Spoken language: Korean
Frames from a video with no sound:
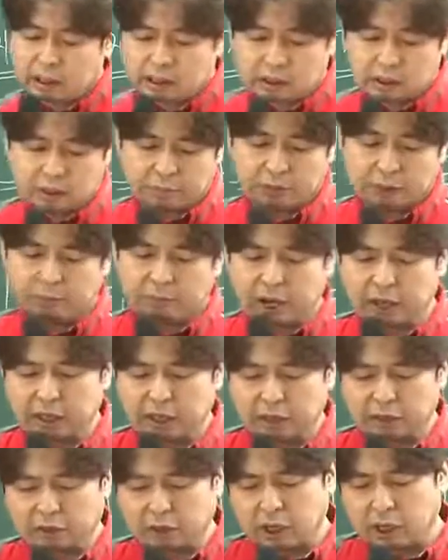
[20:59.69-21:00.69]
선생님들이 많이
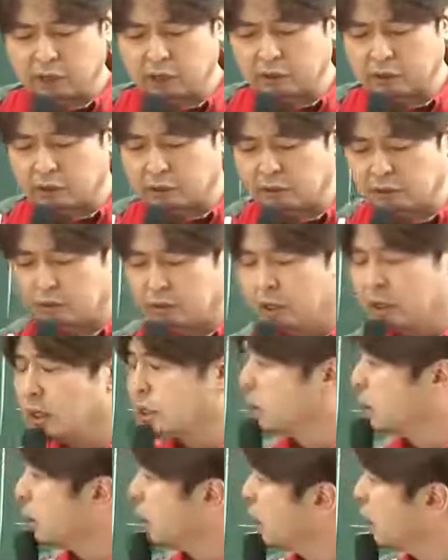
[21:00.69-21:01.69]
늘어날 거라고
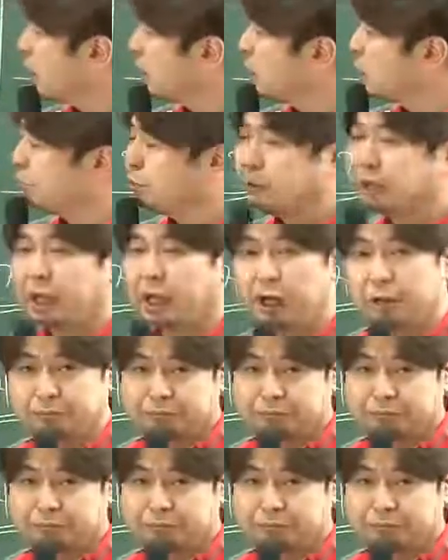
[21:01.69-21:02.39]
생각이 듭니다.